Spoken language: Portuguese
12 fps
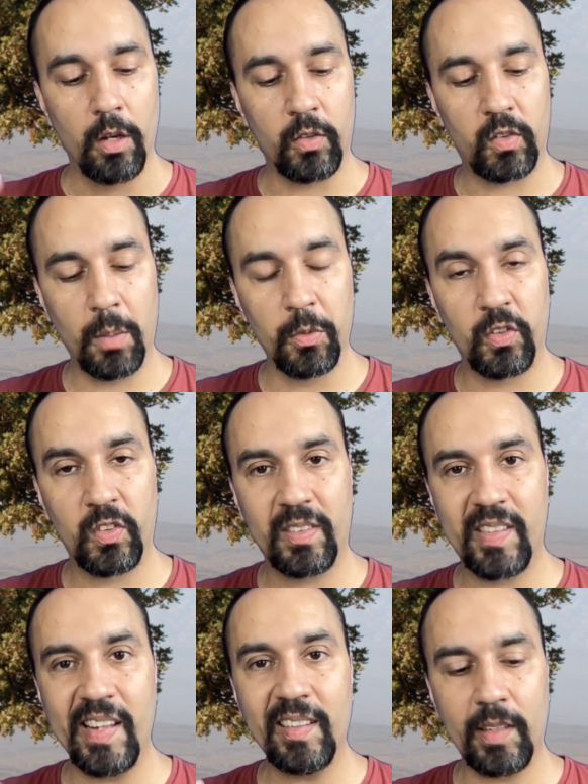Nós temos
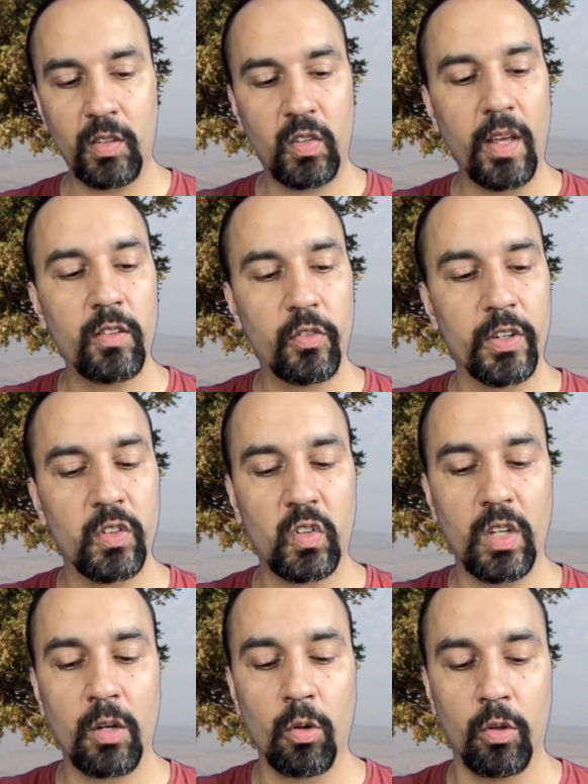36
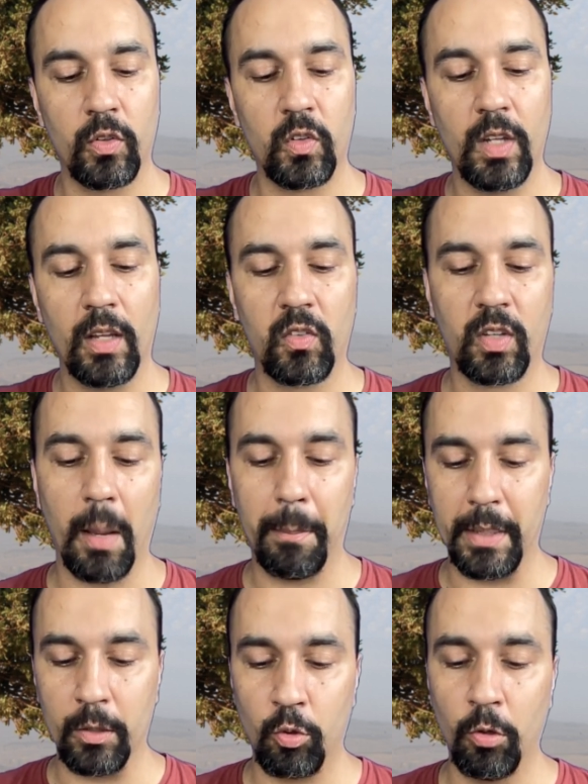versículos nesse
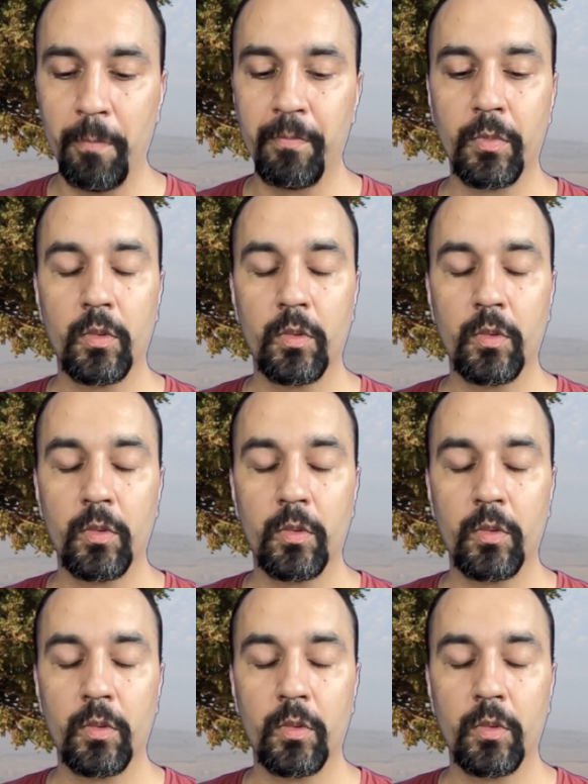capítulo.